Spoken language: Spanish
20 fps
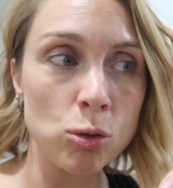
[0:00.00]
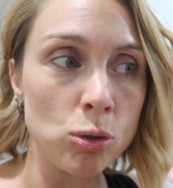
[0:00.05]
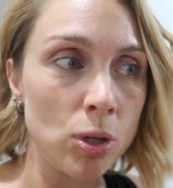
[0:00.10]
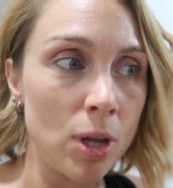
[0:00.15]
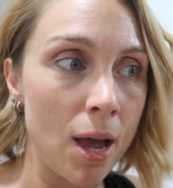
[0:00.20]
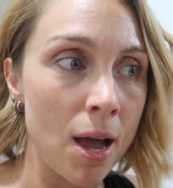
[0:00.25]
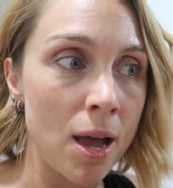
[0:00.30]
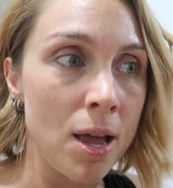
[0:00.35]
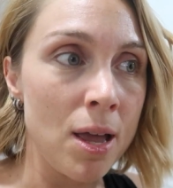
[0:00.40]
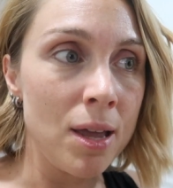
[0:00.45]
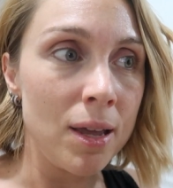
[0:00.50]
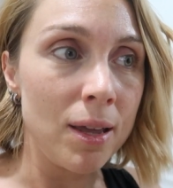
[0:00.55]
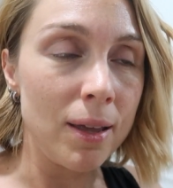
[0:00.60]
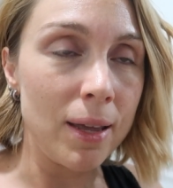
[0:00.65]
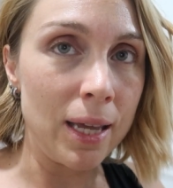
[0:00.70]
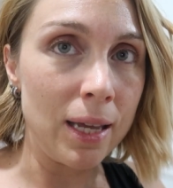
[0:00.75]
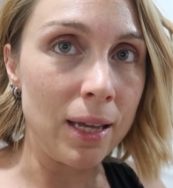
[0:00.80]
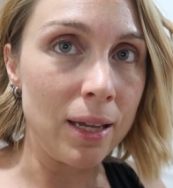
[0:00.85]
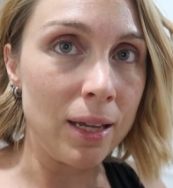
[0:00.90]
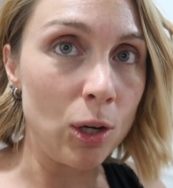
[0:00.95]
O sea,
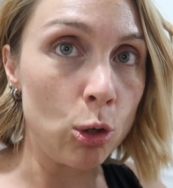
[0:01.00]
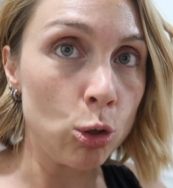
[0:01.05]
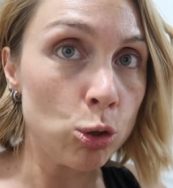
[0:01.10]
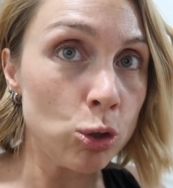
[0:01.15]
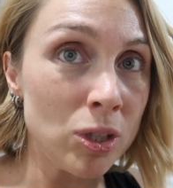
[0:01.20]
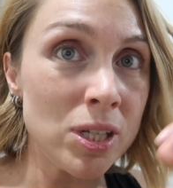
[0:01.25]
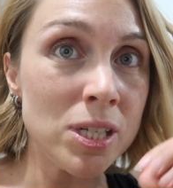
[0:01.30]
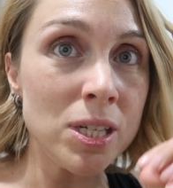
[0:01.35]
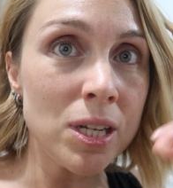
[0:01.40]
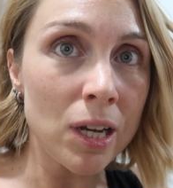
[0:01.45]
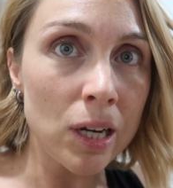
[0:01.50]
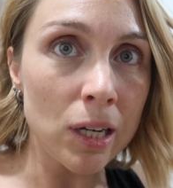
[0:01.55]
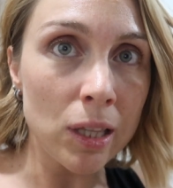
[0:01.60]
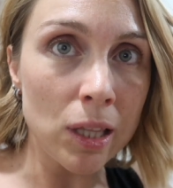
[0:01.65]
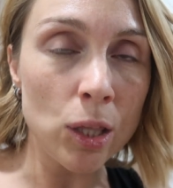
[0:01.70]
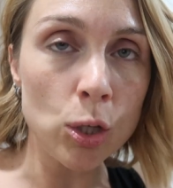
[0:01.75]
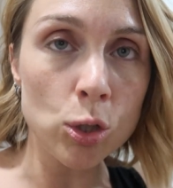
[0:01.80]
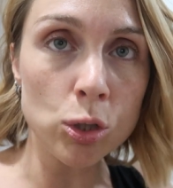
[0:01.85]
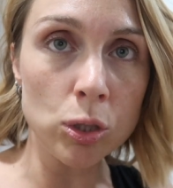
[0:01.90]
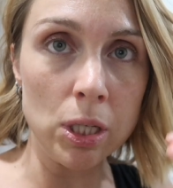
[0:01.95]
eh, los tres
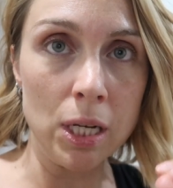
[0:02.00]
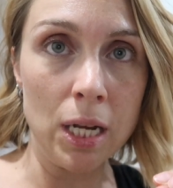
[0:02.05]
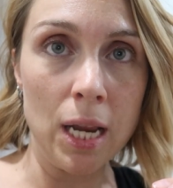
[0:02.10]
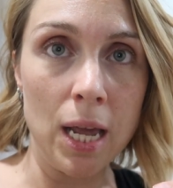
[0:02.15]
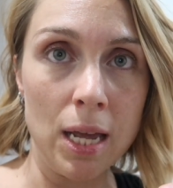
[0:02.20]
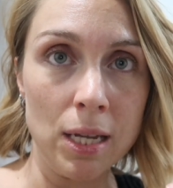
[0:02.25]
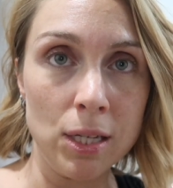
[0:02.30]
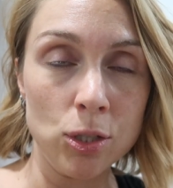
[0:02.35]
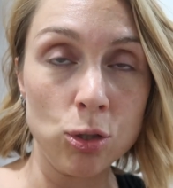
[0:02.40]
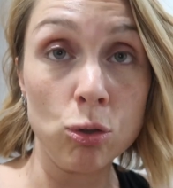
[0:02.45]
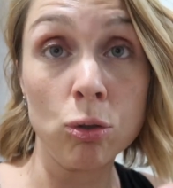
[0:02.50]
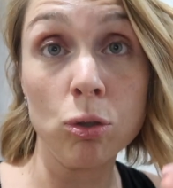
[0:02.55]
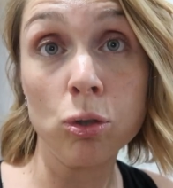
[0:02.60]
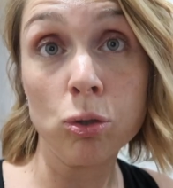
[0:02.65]
ejercicios que le ha hecho,